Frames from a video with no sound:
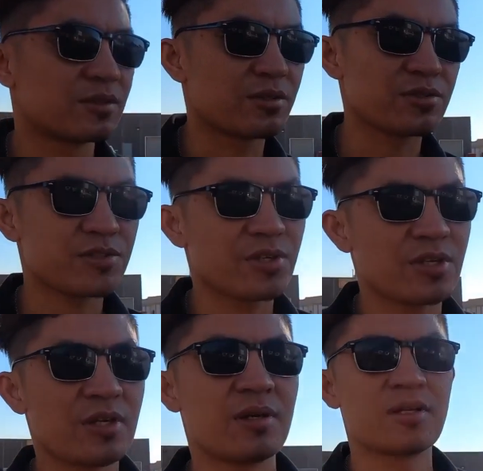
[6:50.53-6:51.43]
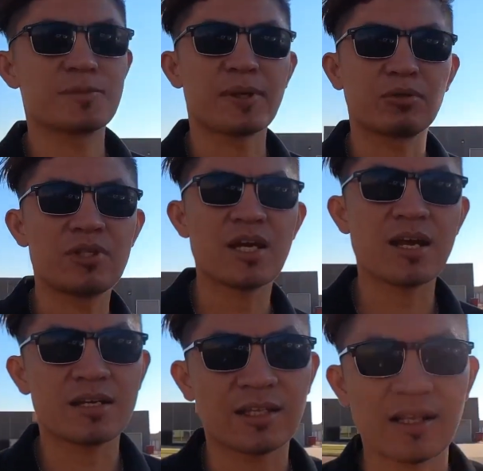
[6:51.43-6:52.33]
terus
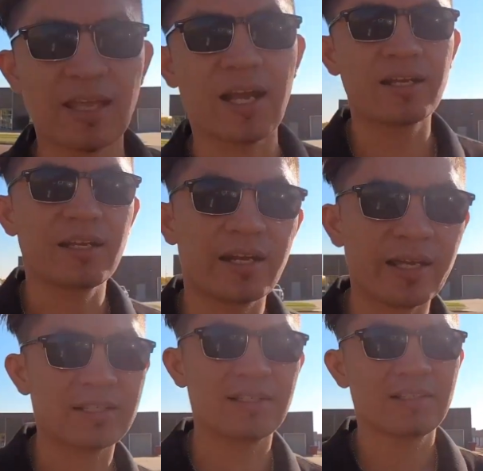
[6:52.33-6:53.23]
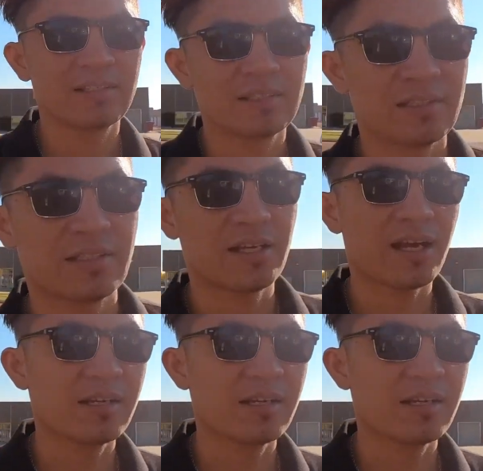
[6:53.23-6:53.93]
sepatunya kita letakkan di rack ya